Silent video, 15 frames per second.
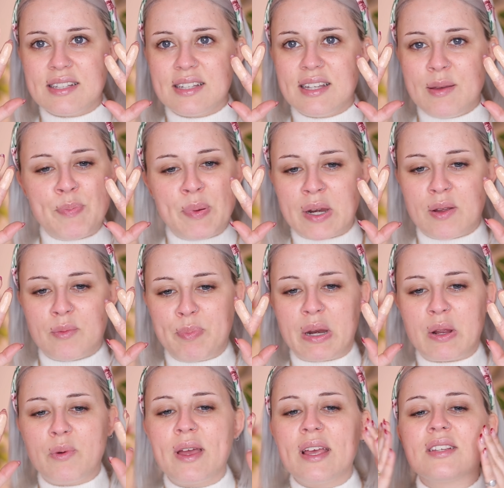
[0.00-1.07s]
E per, per
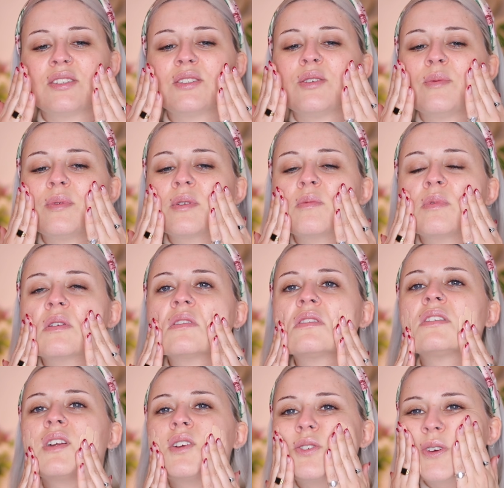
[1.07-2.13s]
questo, per, per
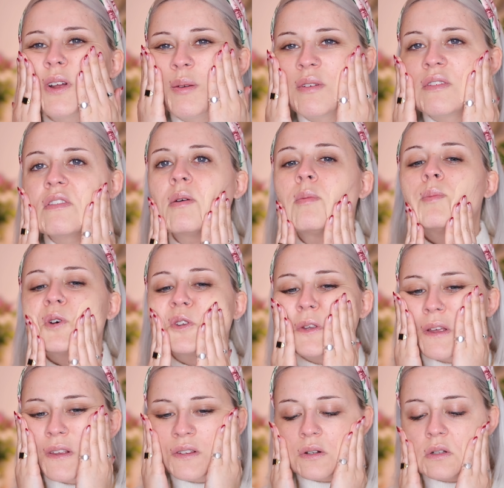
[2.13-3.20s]
questa ragione mi fa un po' senso,